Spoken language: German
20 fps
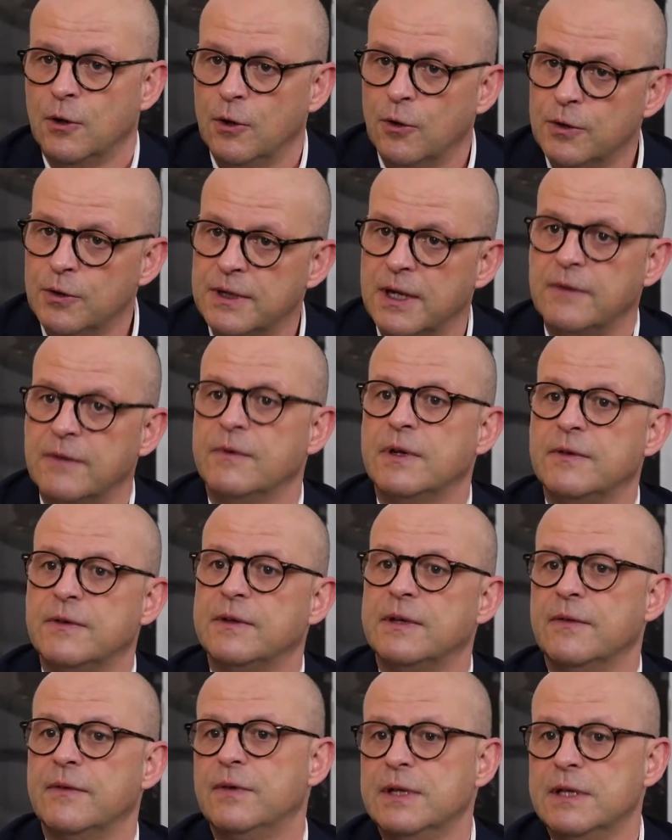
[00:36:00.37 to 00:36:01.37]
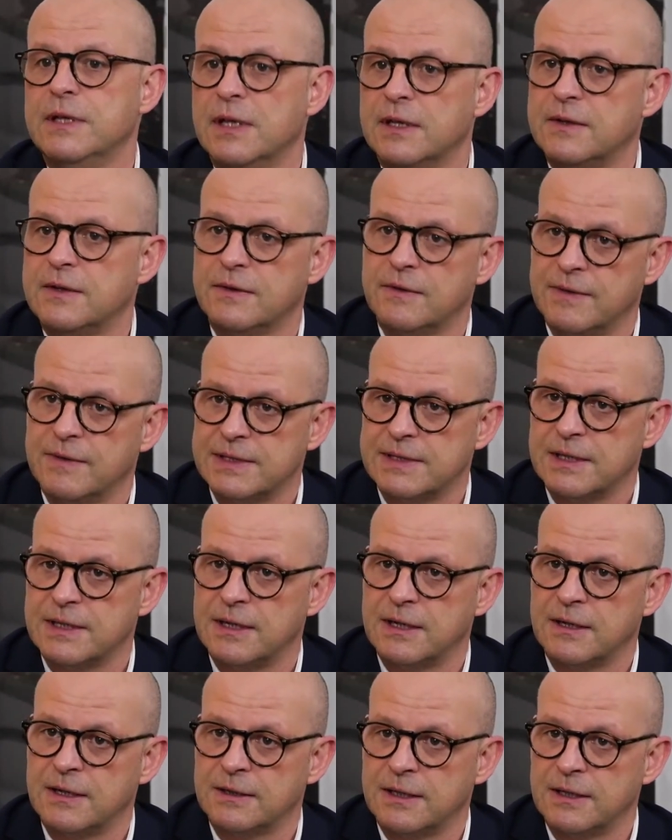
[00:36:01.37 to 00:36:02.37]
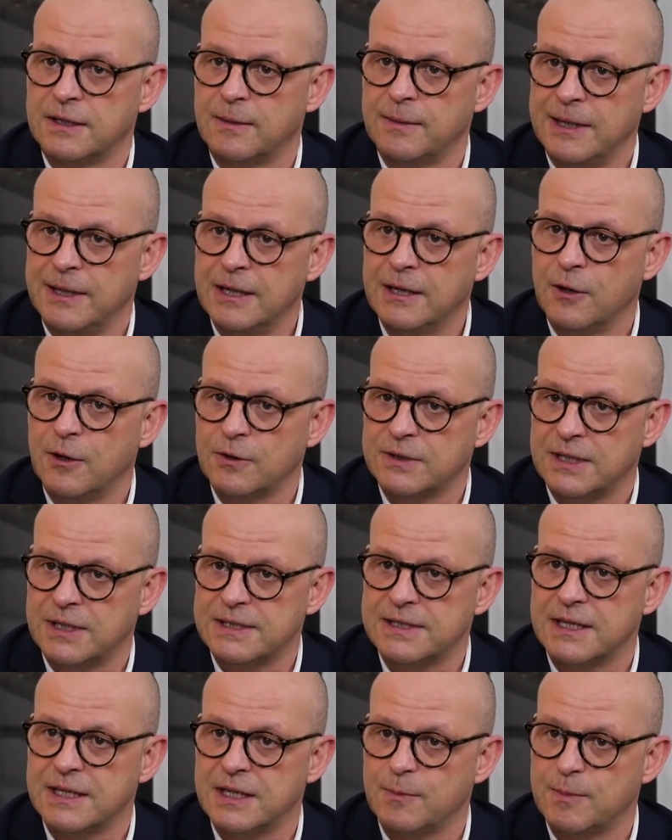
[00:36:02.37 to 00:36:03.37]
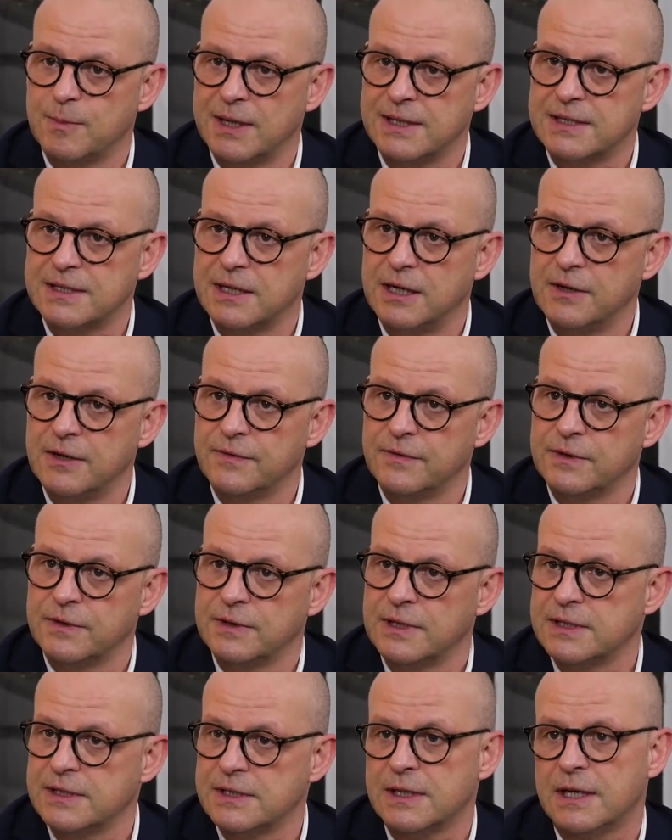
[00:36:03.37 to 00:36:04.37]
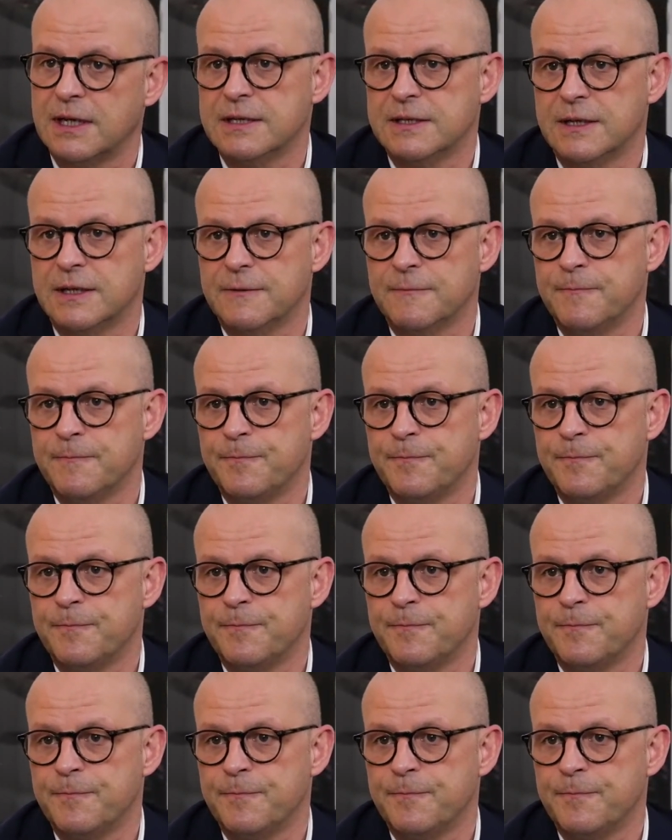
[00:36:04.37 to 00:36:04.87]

Und dann wird definiert, was da dann am Ende auch tatsächlich Platz greift. Was das ist, das, ein Teil.